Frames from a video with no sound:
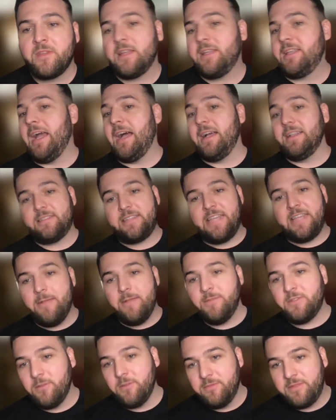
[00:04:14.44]
Ja,
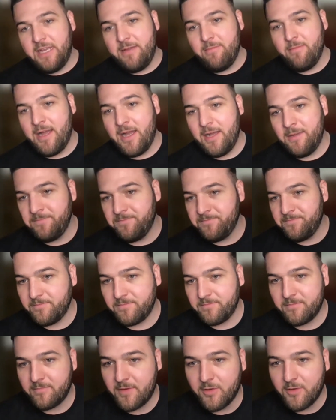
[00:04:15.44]
Scams zum Thema
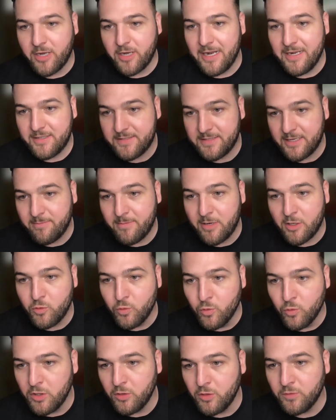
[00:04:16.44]
oder halt, sag ich mal,
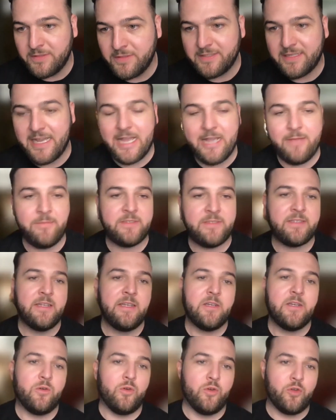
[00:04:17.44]
Google und Scams
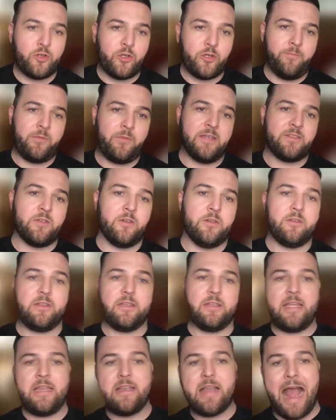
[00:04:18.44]
und Krypto. Also
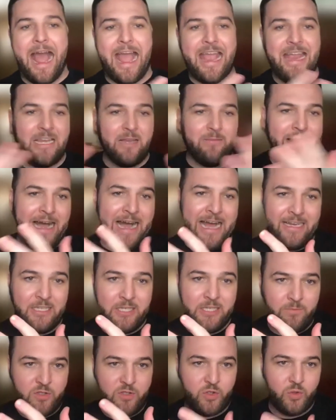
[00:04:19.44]
in einem
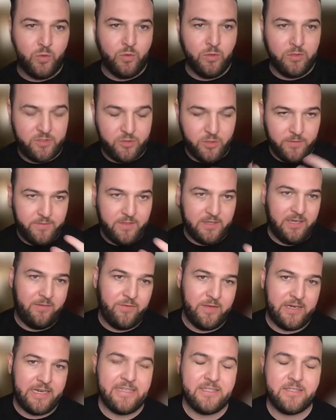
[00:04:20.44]
Atemzug dürft ihr nicht
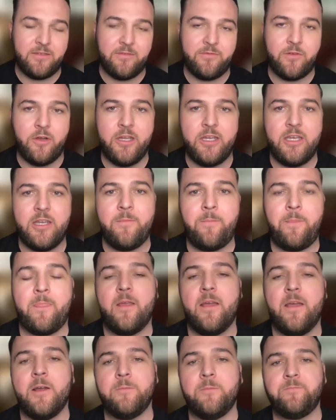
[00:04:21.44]
vergessen, Freunde.
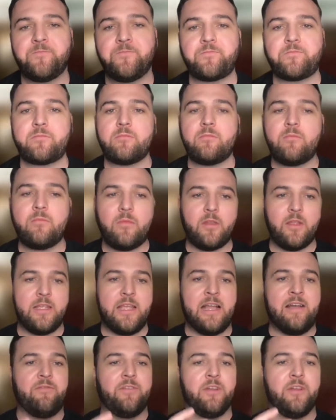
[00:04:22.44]
Ähm,
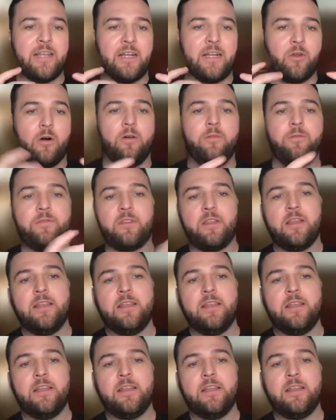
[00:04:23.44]
ja, wird halt oft